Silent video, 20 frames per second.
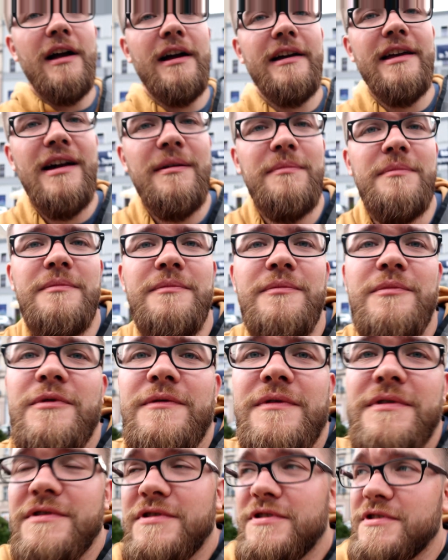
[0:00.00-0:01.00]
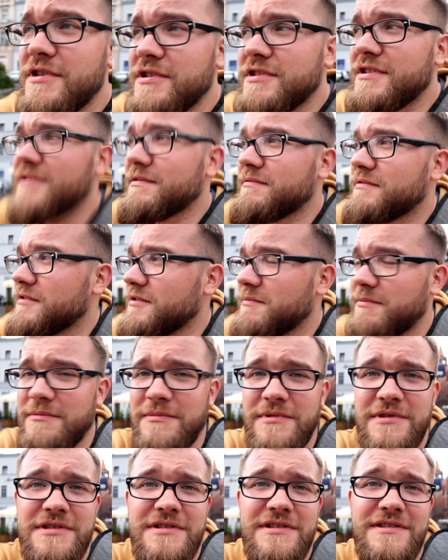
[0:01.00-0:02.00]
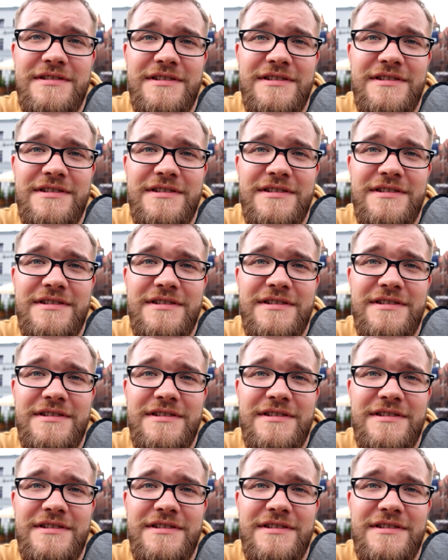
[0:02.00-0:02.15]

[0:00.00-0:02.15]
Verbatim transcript: A ja mówiąc szczerze, coś bym jeszcze